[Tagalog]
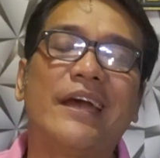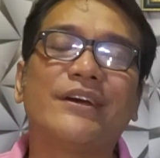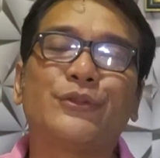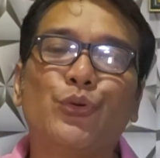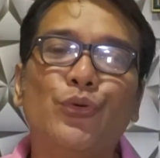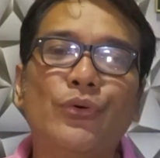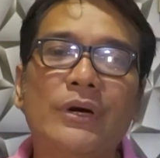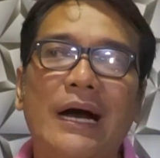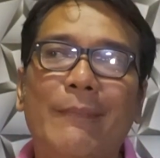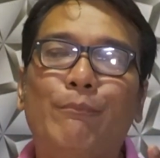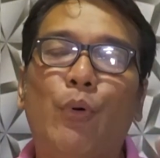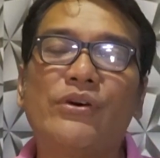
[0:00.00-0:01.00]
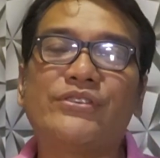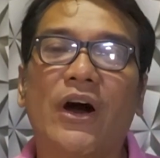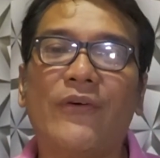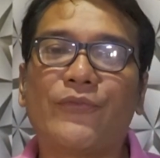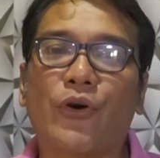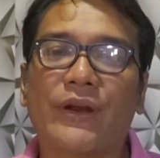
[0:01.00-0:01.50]
There are two books
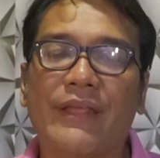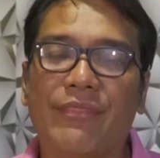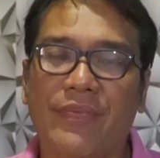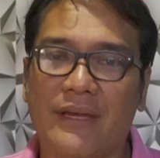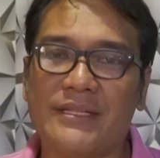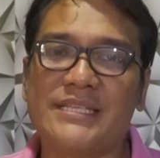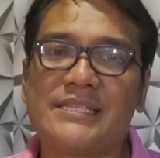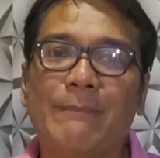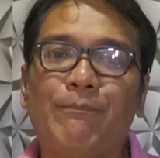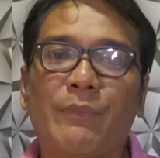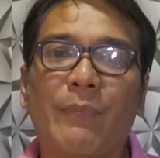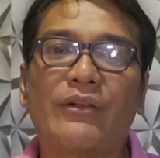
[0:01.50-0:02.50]
of Corinthians.